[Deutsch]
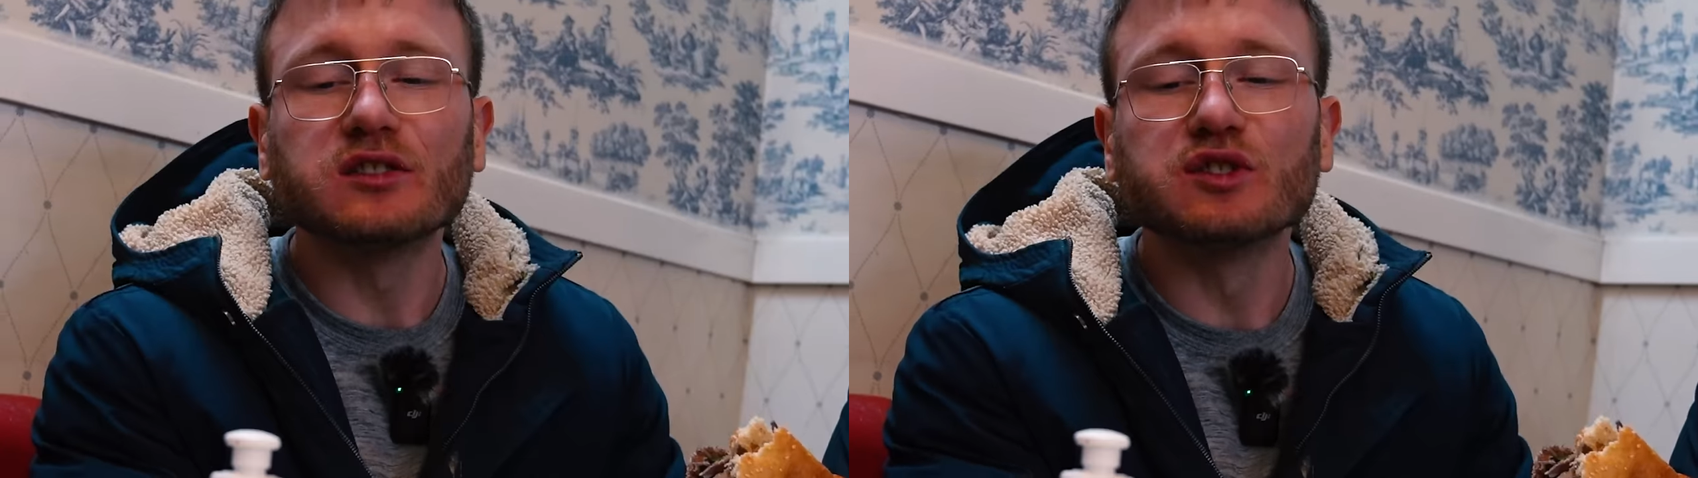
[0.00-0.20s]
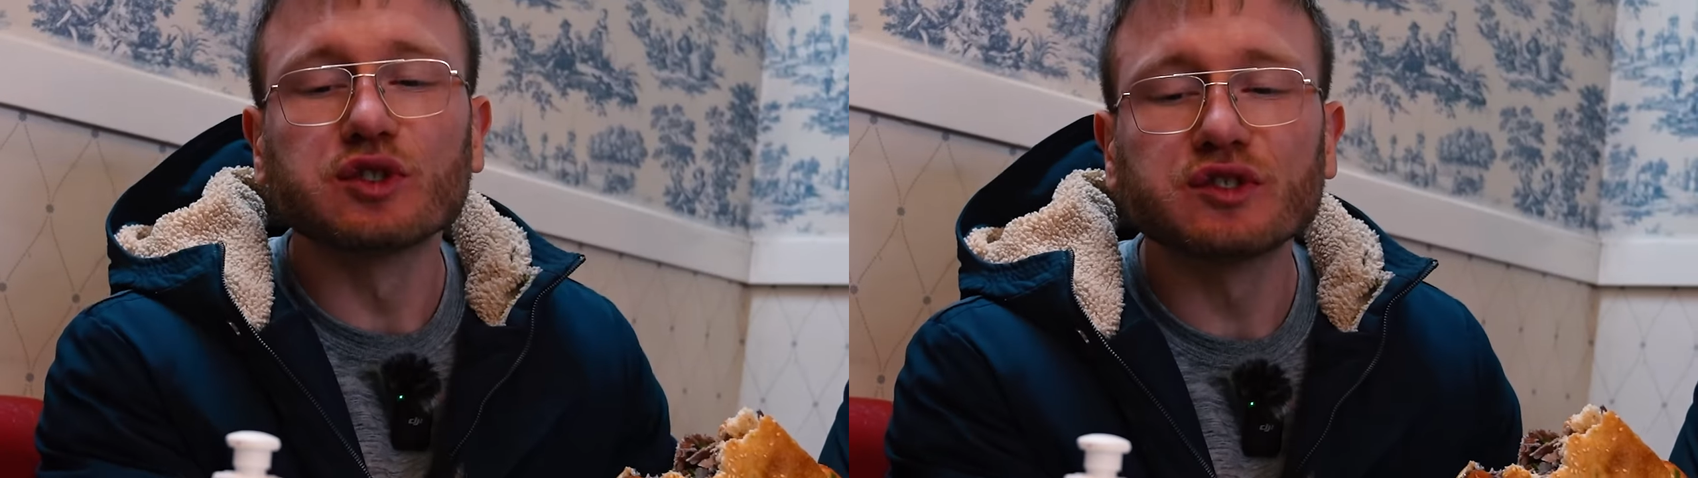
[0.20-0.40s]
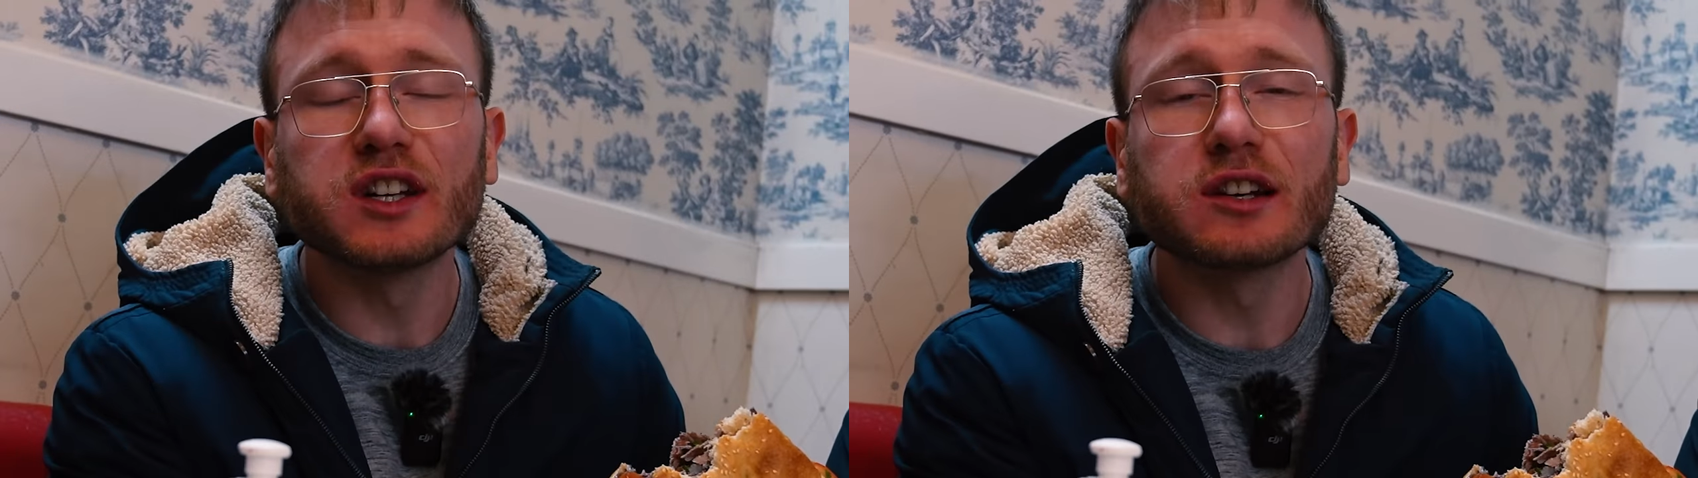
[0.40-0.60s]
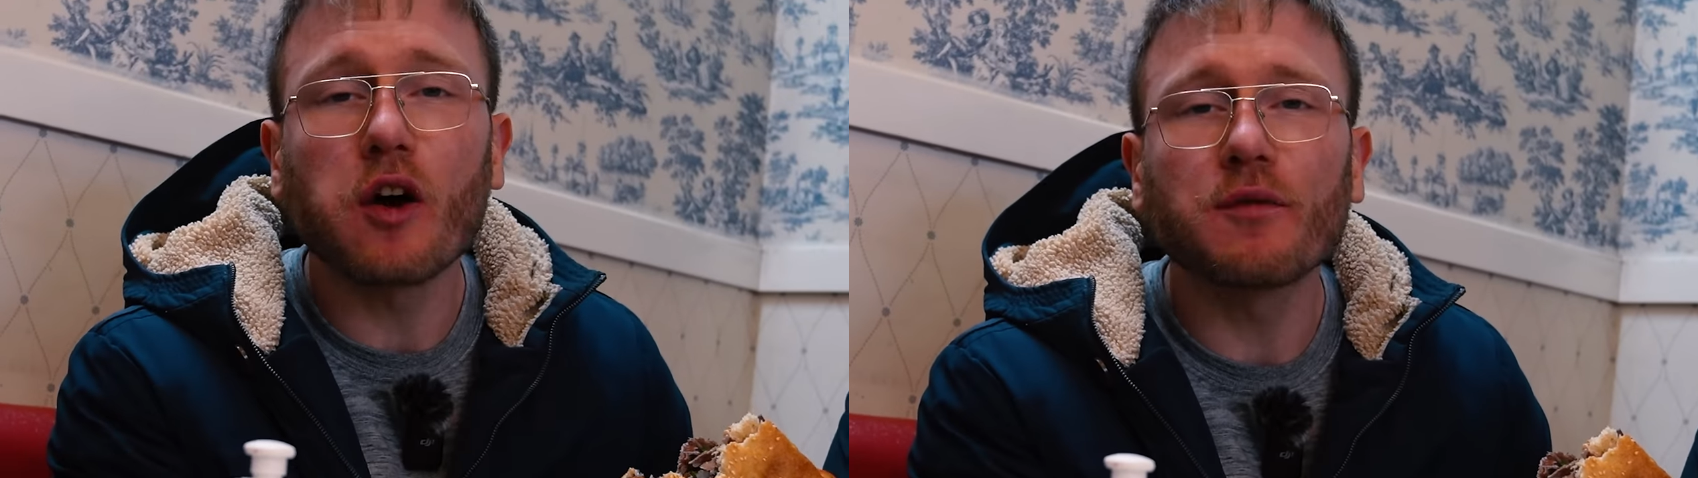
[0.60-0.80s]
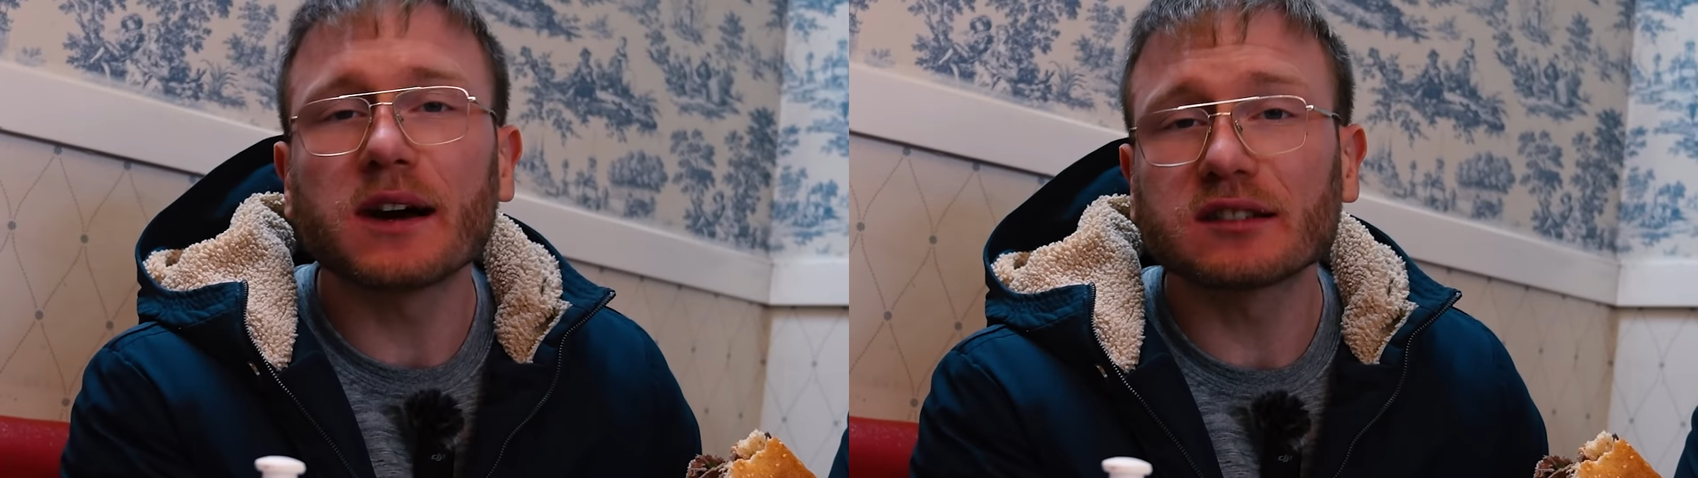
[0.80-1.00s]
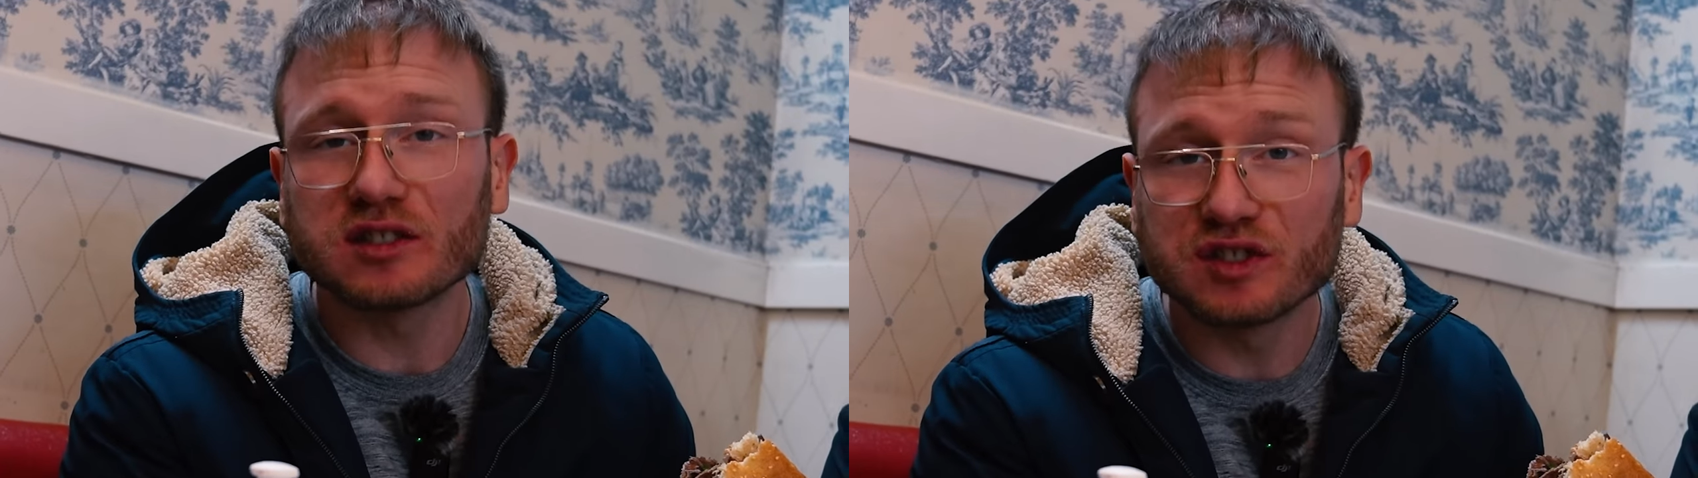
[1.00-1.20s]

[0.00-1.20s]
Also die Soße, die ihr drauf macht,